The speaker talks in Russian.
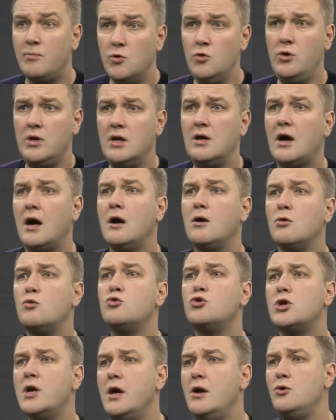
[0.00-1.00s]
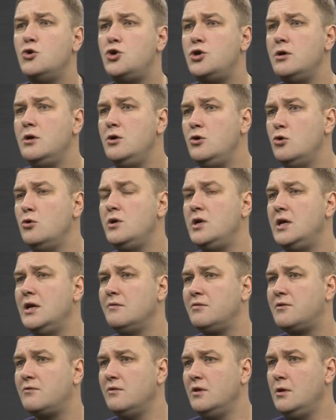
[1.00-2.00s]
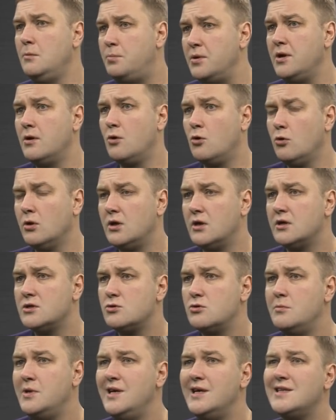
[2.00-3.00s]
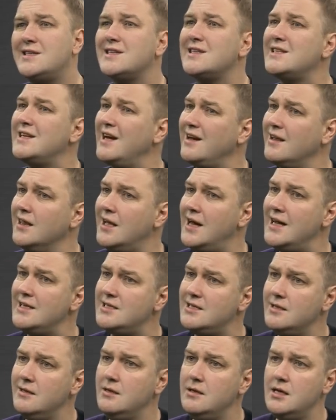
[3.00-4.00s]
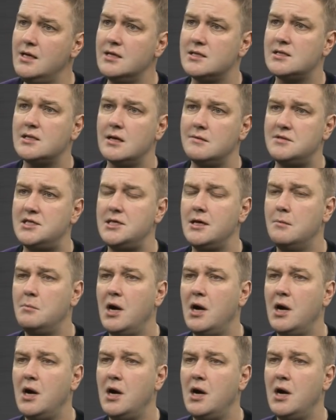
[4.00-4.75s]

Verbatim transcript: ну и окружающей ее девственной природы. Разумеется, согласен, не совсем